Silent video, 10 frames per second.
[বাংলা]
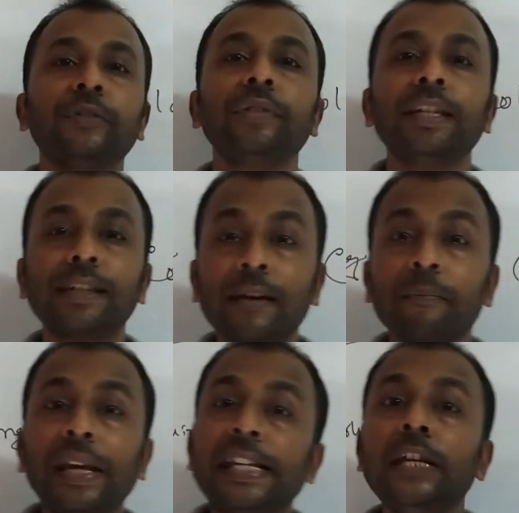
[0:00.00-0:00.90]
ফিনিশটা
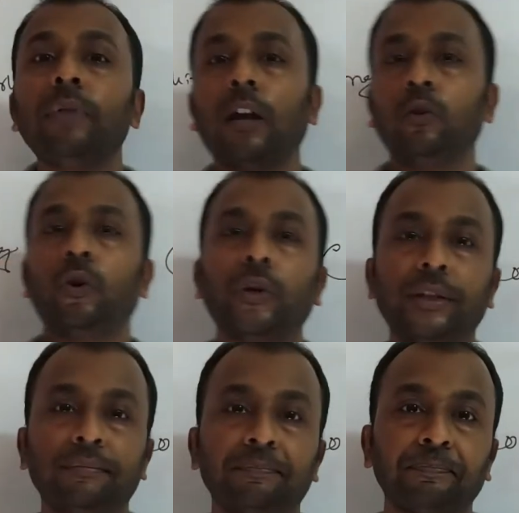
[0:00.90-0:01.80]
বেশি ভালো হয়
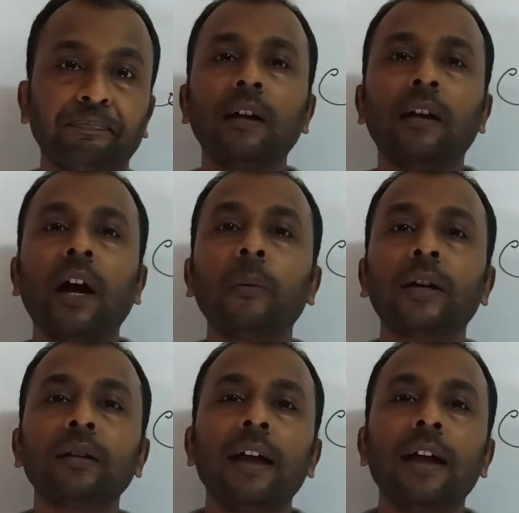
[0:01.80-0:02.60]
আবার